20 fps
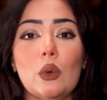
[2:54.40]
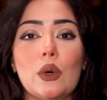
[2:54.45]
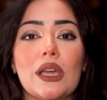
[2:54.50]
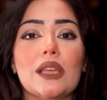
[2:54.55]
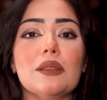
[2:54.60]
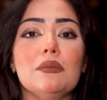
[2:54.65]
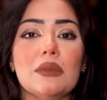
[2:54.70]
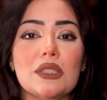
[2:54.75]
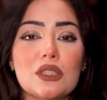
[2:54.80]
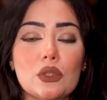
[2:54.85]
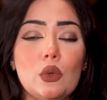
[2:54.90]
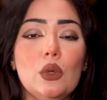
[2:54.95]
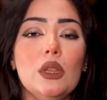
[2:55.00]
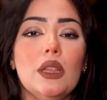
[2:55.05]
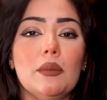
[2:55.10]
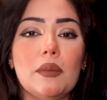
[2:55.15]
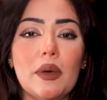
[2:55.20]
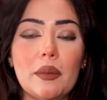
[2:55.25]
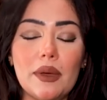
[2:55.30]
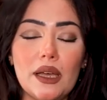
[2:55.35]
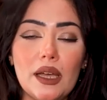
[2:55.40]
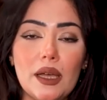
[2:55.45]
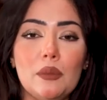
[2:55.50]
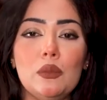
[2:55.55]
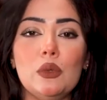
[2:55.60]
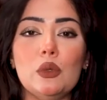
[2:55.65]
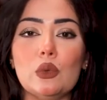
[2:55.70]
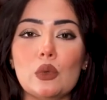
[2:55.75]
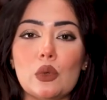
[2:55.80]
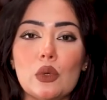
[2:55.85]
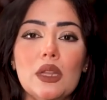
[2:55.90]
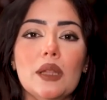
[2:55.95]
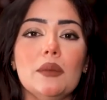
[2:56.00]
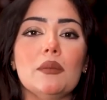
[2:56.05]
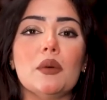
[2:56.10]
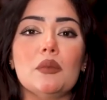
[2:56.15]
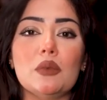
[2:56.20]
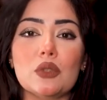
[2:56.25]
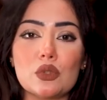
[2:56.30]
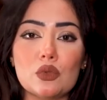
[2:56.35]
وكانت كل ما بقابله
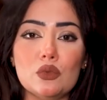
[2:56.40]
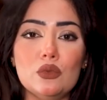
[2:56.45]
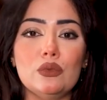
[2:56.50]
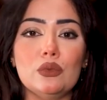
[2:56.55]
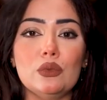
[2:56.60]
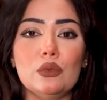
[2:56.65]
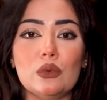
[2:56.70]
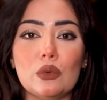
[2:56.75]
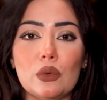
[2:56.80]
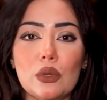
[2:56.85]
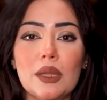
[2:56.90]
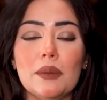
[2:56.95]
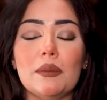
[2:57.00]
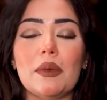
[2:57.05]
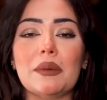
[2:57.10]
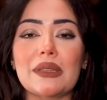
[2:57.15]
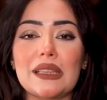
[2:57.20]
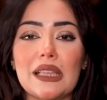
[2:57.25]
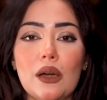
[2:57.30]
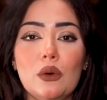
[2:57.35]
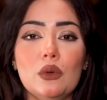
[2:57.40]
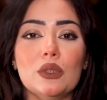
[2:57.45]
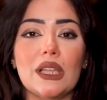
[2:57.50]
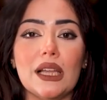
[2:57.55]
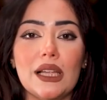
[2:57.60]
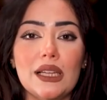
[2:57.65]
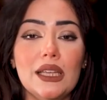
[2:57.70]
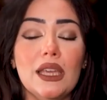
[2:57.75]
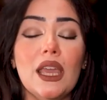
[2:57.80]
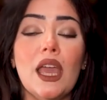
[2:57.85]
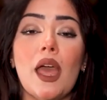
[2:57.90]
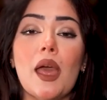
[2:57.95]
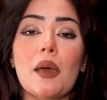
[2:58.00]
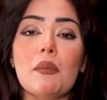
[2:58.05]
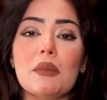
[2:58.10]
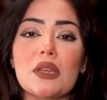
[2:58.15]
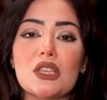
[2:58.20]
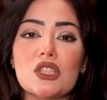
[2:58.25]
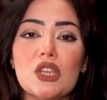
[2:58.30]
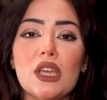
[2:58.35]
وكل ما بشوفه وكل ما بتعود عليه
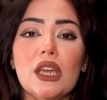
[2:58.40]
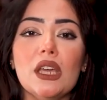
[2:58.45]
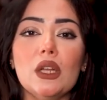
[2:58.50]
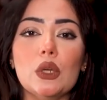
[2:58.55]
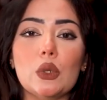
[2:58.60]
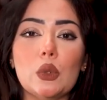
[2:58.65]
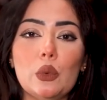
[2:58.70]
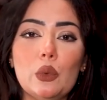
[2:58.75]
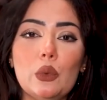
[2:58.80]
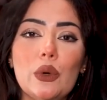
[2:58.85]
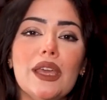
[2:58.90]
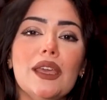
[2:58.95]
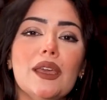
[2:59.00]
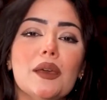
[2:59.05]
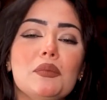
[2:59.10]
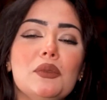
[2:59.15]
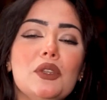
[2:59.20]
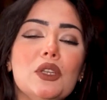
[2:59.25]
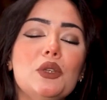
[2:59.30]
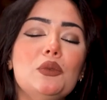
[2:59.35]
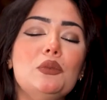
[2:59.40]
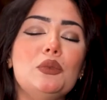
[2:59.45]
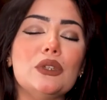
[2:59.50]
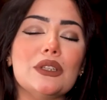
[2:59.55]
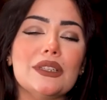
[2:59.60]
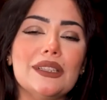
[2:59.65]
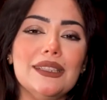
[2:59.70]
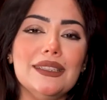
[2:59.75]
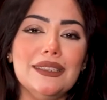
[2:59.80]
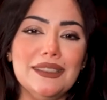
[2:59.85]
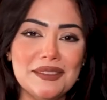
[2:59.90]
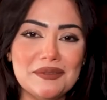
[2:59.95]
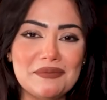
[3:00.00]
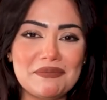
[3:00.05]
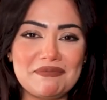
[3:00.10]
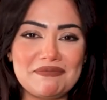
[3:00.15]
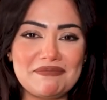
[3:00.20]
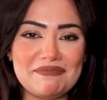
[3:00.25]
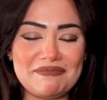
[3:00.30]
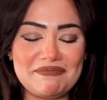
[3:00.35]
مشاعر جوايا بتكبر ليه
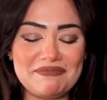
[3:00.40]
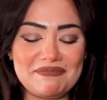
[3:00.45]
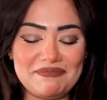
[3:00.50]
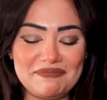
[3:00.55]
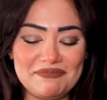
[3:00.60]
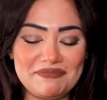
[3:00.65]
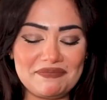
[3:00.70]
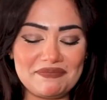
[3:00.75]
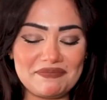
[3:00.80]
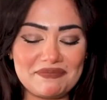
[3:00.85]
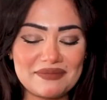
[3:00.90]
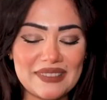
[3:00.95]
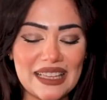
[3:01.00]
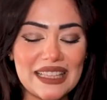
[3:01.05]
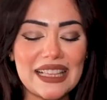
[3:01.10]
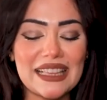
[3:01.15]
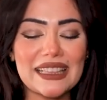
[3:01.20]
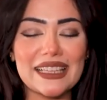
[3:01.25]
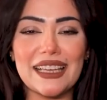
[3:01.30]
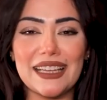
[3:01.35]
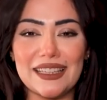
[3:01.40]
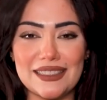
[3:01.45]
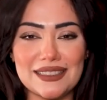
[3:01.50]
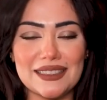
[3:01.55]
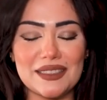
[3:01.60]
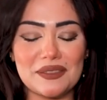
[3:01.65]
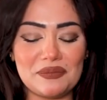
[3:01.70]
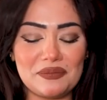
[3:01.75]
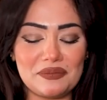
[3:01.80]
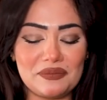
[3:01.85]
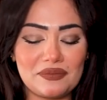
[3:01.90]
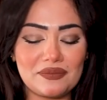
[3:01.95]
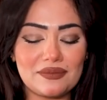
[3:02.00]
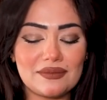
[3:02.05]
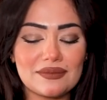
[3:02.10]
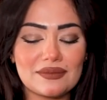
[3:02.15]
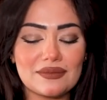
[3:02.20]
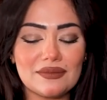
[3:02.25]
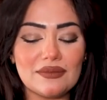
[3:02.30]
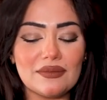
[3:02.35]
هنا الكارثه
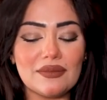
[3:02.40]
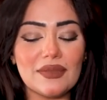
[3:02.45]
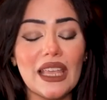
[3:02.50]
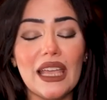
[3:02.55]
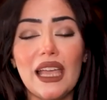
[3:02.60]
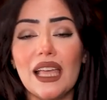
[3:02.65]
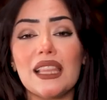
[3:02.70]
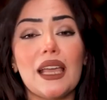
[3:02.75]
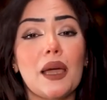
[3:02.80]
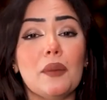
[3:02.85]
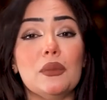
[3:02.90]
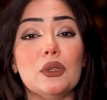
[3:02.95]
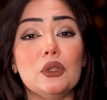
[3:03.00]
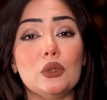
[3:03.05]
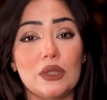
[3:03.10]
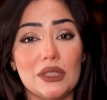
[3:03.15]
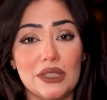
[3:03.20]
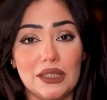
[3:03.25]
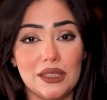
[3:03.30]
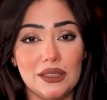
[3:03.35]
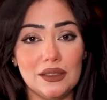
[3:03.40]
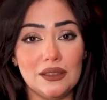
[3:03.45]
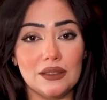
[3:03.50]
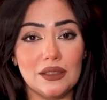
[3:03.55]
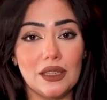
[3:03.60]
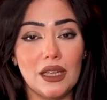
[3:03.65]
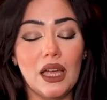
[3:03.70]
انا حبيته جدا